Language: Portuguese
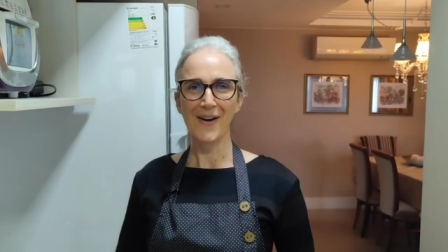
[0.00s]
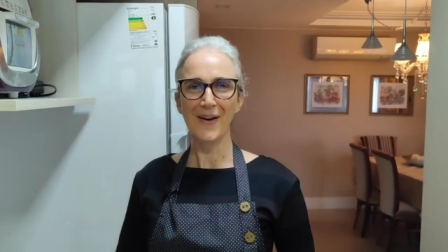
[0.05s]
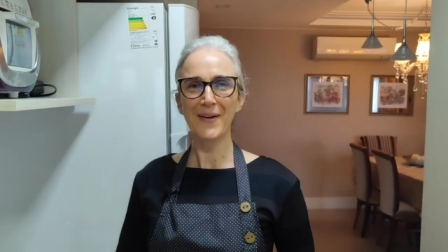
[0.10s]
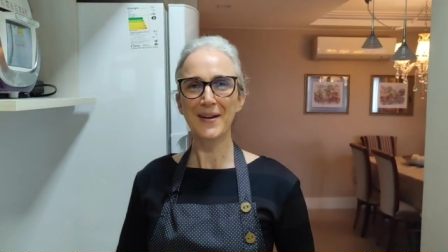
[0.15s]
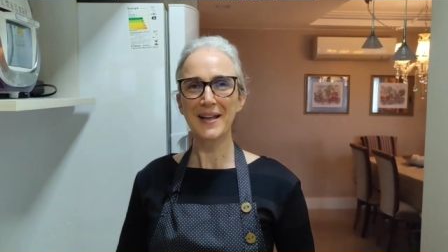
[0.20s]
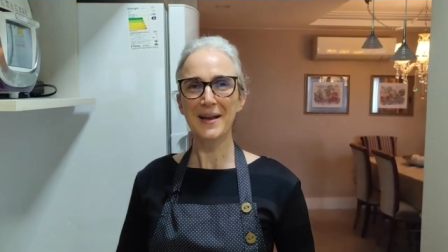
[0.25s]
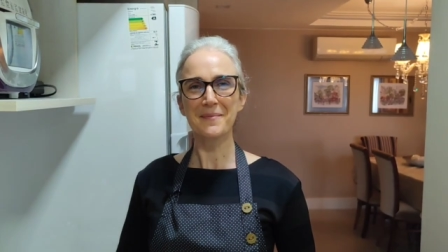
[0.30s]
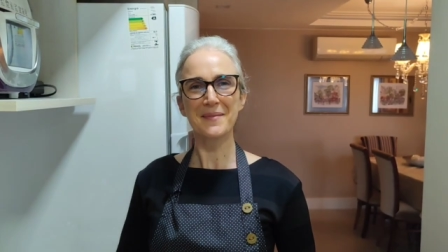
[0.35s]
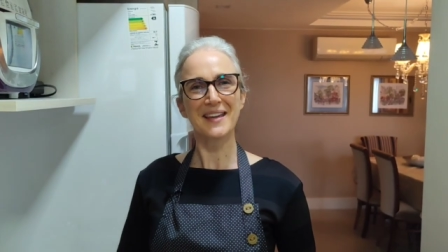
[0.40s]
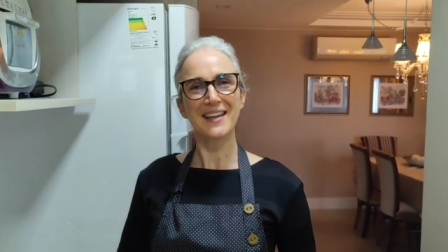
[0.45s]

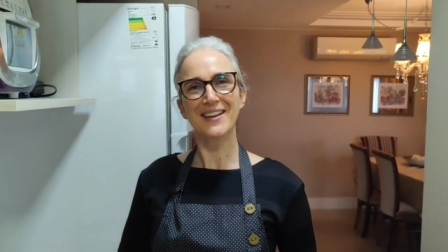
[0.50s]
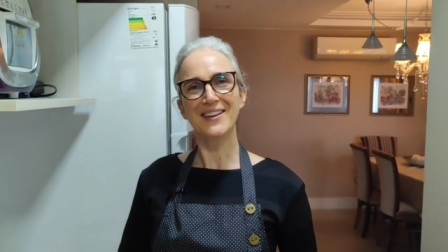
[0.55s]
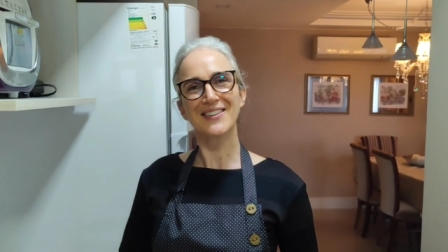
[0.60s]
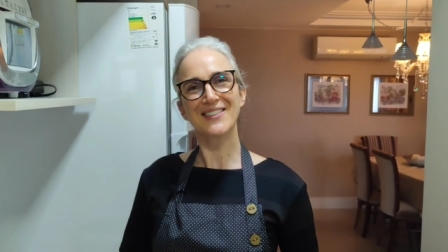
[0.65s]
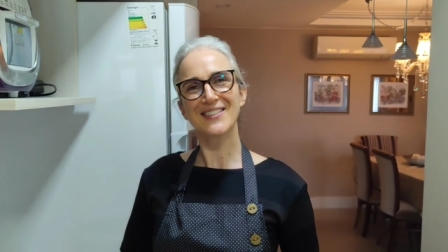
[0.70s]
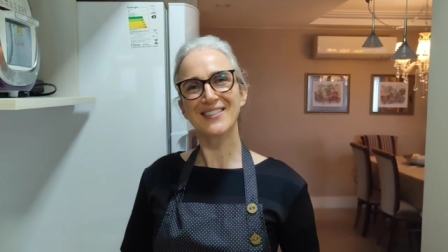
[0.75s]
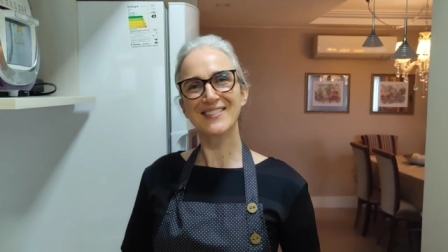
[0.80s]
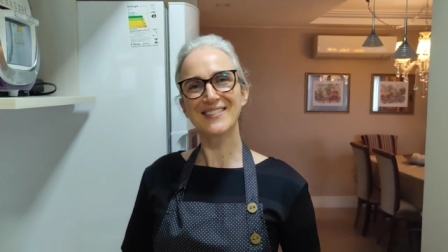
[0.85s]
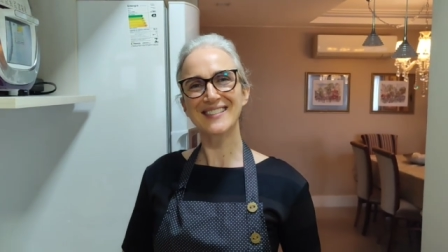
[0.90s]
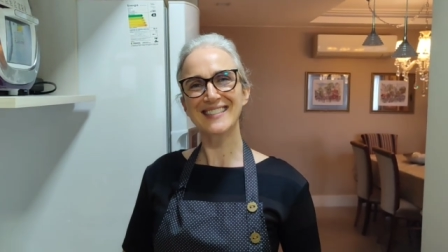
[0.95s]
Oi,
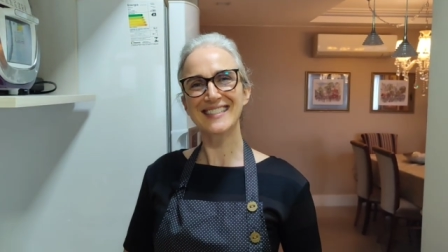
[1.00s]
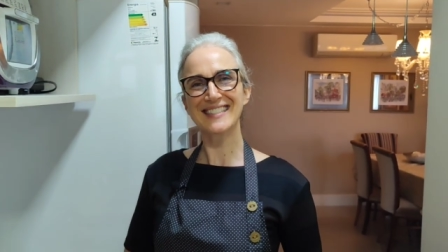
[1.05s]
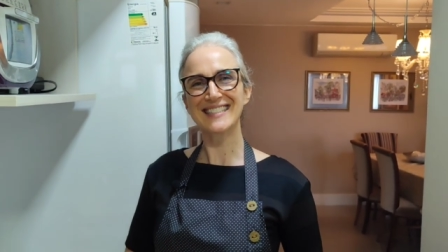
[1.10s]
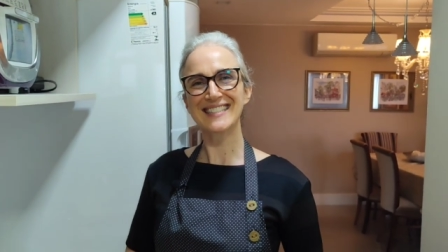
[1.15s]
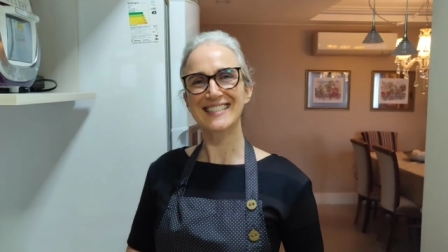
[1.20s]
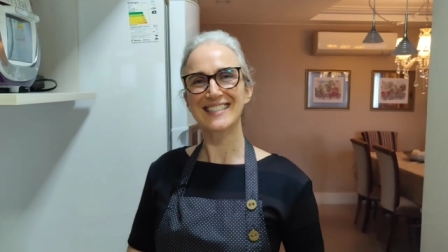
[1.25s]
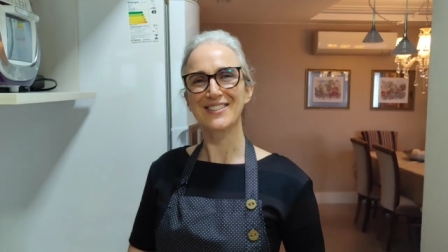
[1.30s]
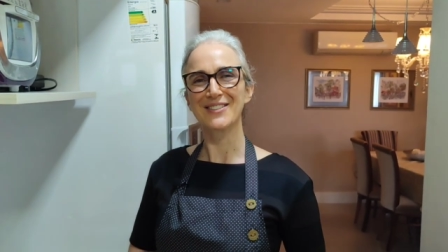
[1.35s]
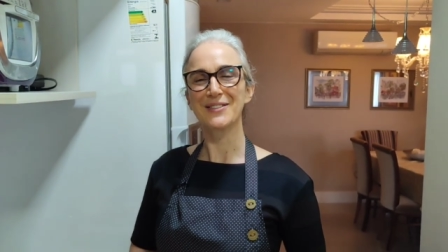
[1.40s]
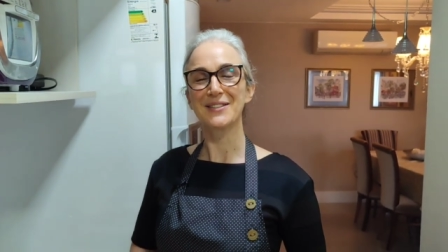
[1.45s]
amigos!
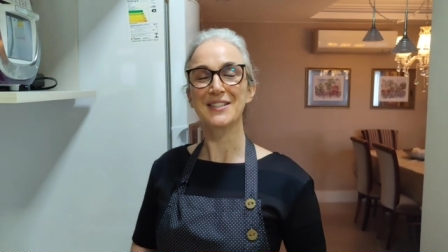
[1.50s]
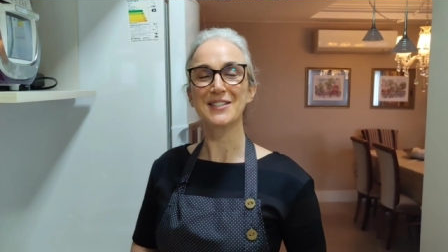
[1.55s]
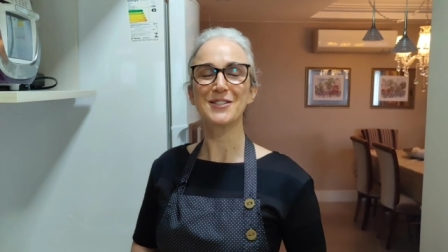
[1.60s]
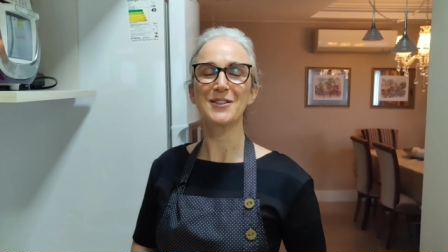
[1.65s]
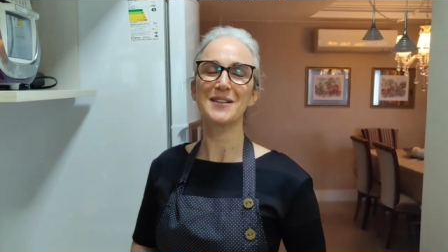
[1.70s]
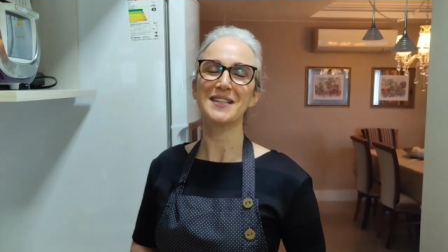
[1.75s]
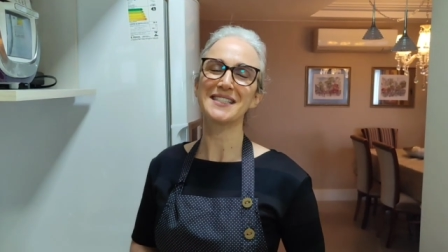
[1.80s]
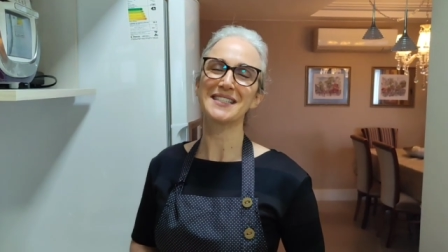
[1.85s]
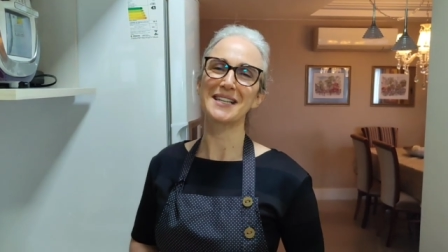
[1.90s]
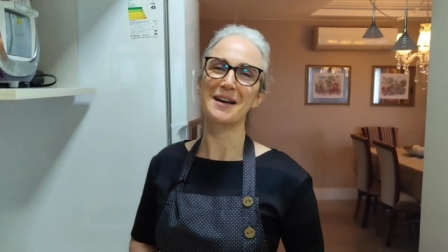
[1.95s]

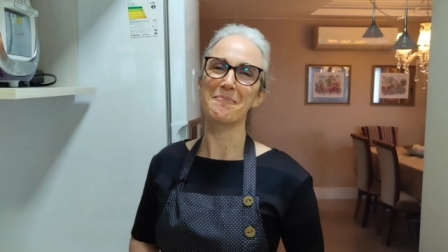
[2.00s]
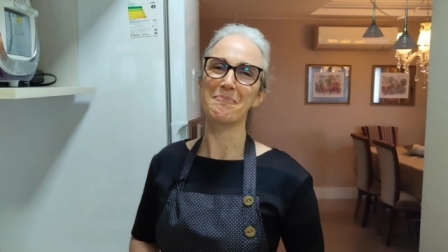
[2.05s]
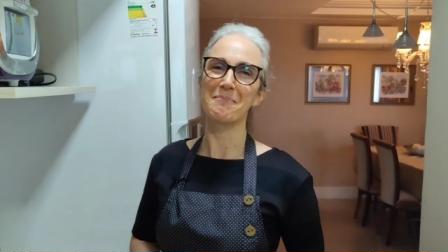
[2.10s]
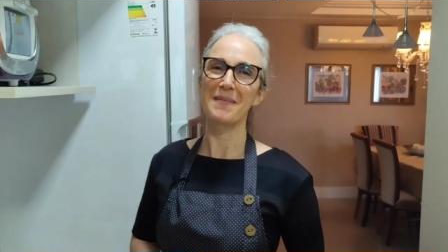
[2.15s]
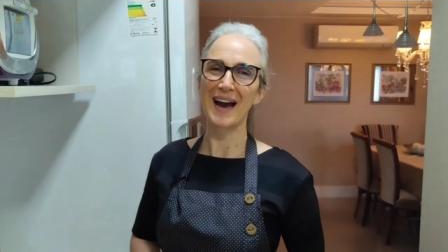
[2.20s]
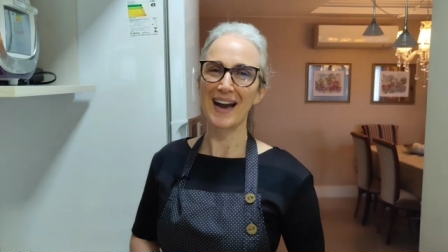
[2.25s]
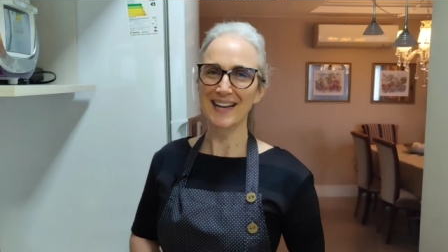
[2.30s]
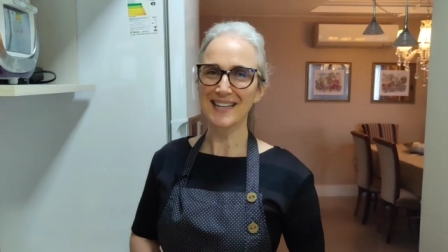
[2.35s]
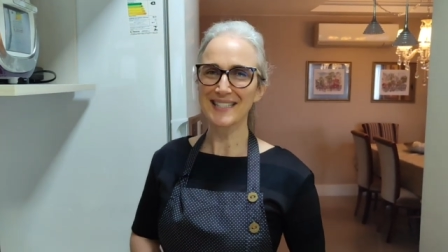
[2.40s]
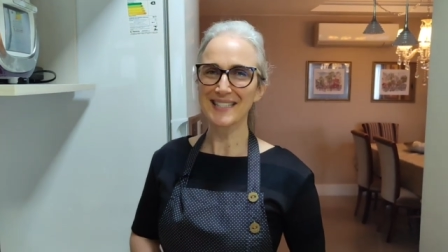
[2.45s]
Nutricionista
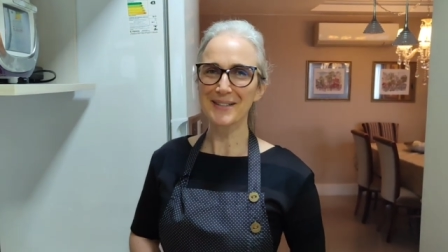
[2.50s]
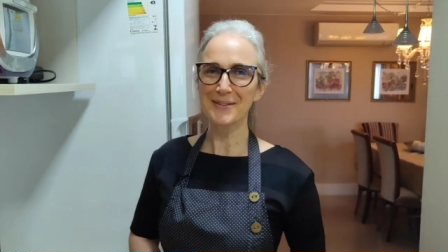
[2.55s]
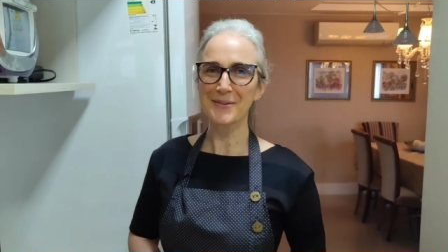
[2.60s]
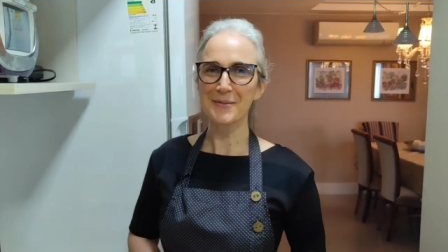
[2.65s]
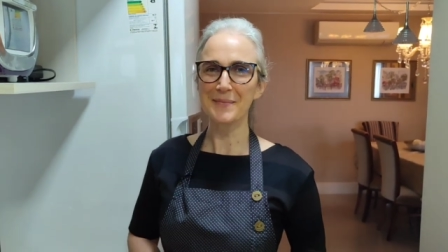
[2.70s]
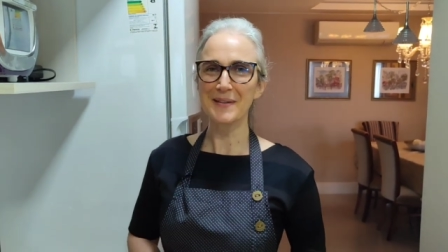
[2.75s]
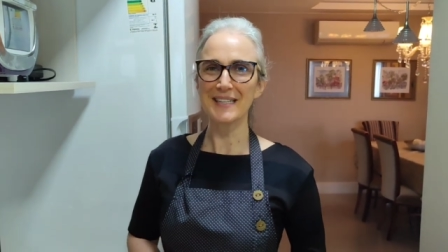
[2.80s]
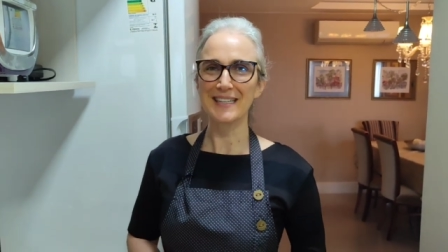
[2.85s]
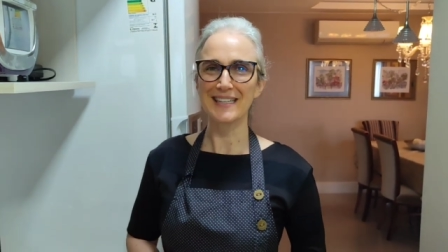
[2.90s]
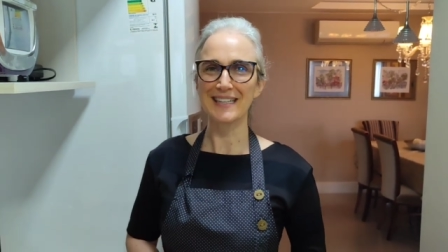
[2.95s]
Márcia
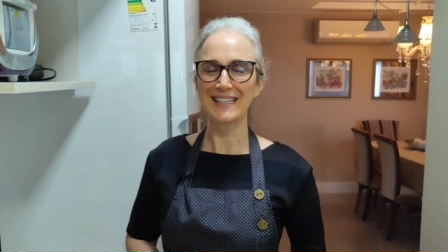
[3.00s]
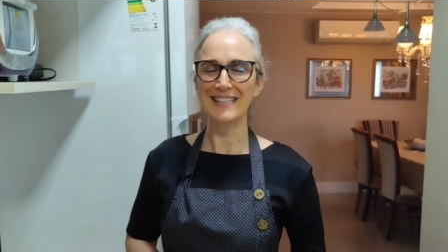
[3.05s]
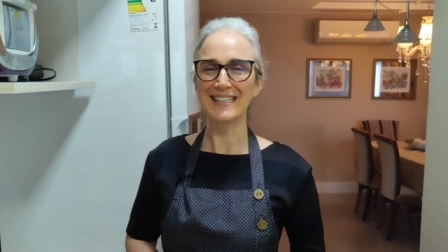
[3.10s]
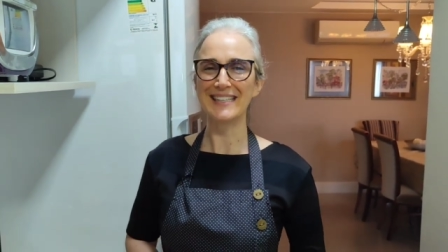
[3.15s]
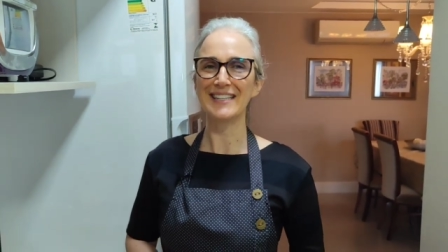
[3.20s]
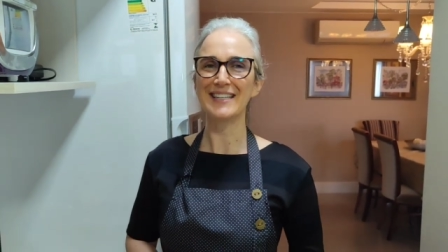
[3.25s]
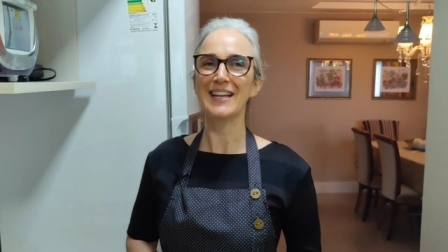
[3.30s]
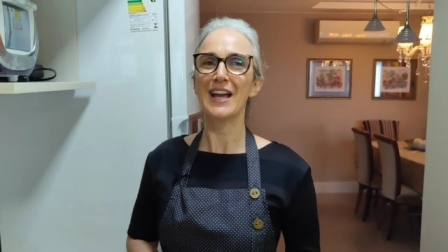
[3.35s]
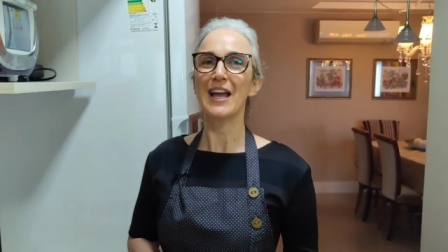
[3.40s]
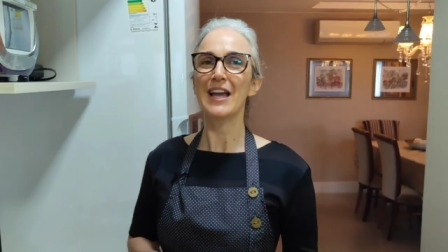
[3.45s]

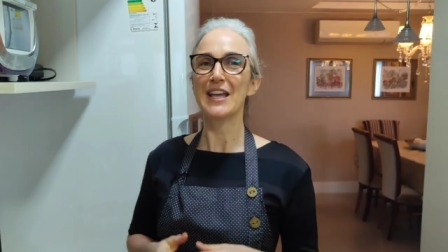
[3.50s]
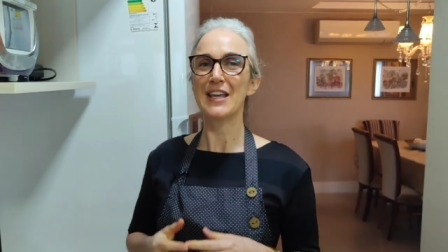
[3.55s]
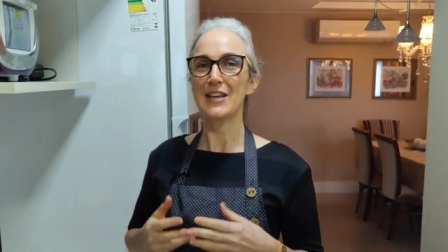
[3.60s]
Gubiani